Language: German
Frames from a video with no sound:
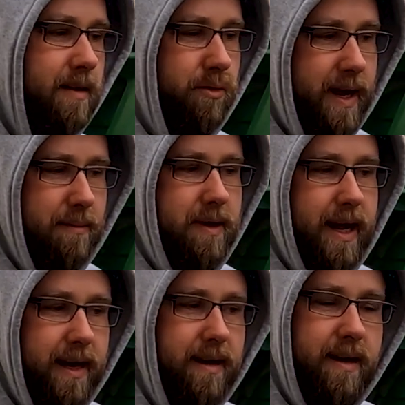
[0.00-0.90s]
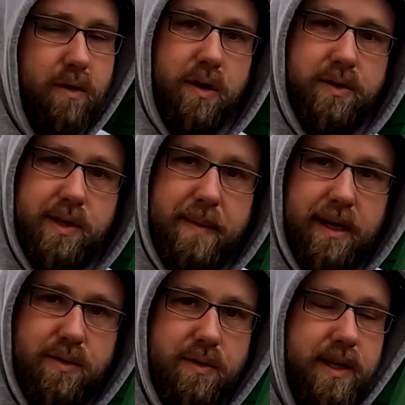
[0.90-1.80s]
und damit eigentlich auch aus dem
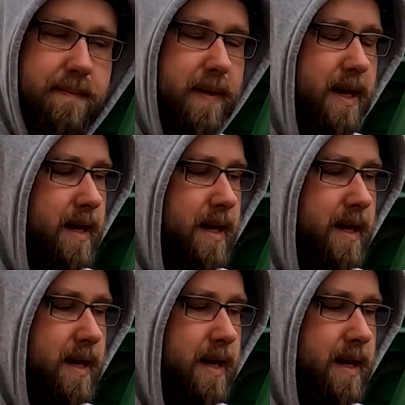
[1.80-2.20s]
Markt zu nehmen,